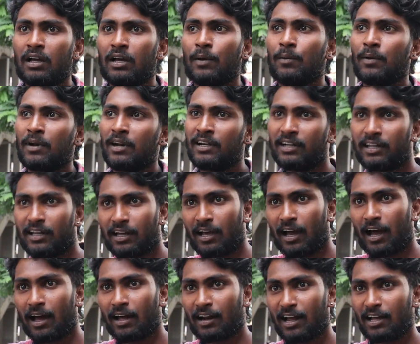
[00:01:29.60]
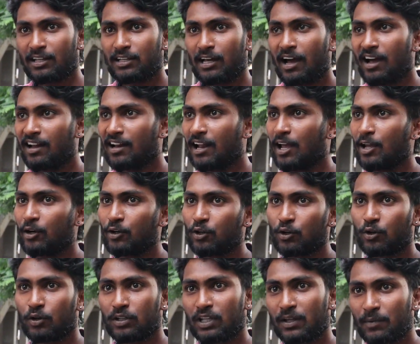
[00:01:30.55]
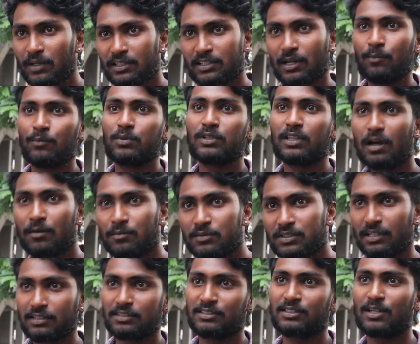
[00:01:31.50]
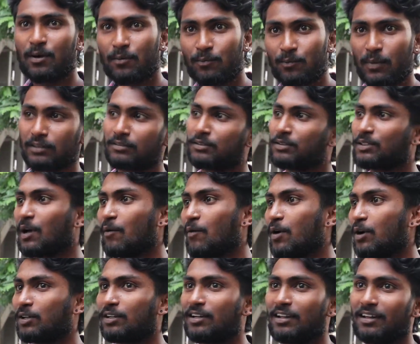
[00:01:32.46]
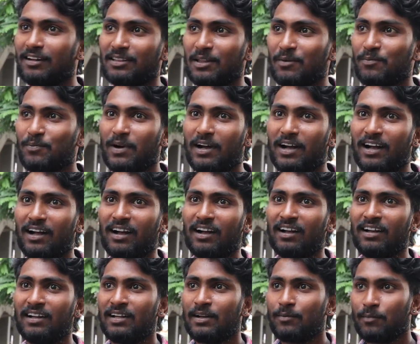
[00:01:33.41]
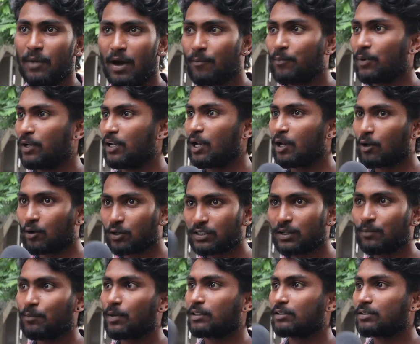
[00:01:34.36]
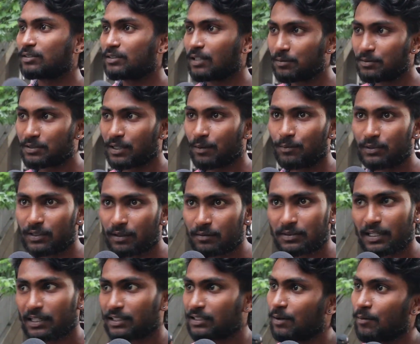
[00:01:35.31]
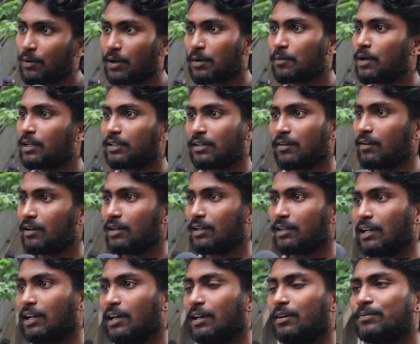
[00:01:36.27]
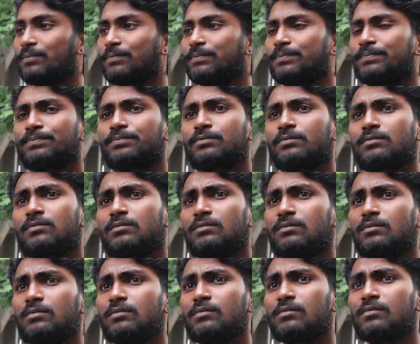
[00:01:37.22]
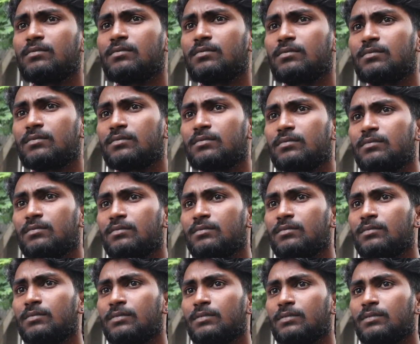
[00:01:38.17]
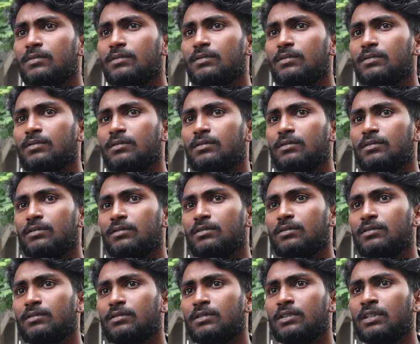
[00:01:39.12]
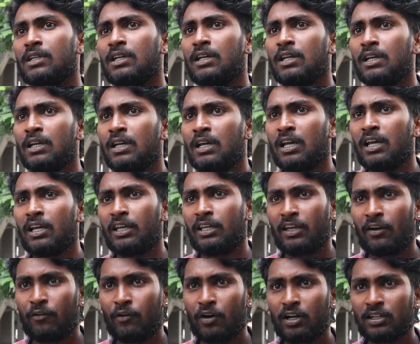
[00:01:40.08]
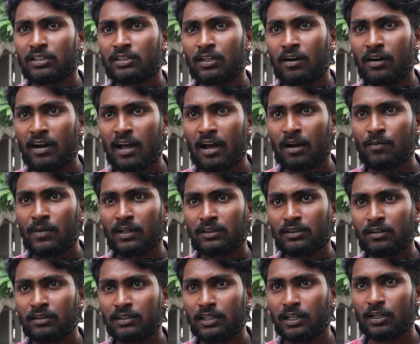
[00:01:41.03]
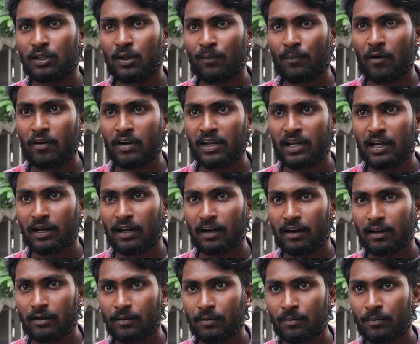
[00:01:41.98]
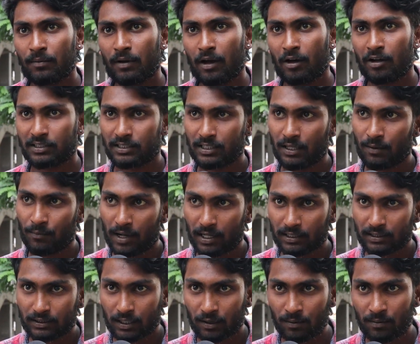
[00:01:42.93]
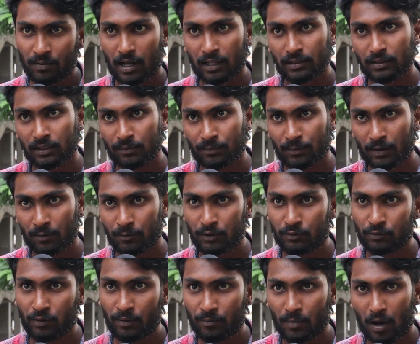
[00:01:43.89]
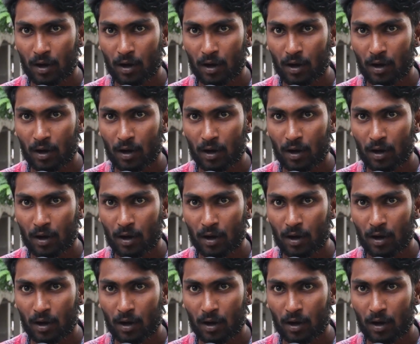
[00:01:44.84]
ఏమనంటే ఆ రా ఆ నాయకుడి కోసమే చంపుతాం సస్తాం బతుకుతాం అంటున్నారు తప్ప మా పిల్లల కోసం బతుకుతాం చంపుతాం సస్తాం అని మాత్రం అన్నట్లు మరి ఇరవై నాలుగులో ఎవరు వస్తే ఆంధ్ర రాష్ట్రానికి ముఖ్యమంత్రిగా అభివృద్ధి చెందుతుంది అనుకోవచ్చు ఎవరు వస్తారో నాకు మాత్రం తెలియదు పవన్ కళ్యాణ్ వస్తే మాత్రం ఆంధ్ర ప్రభుత్వం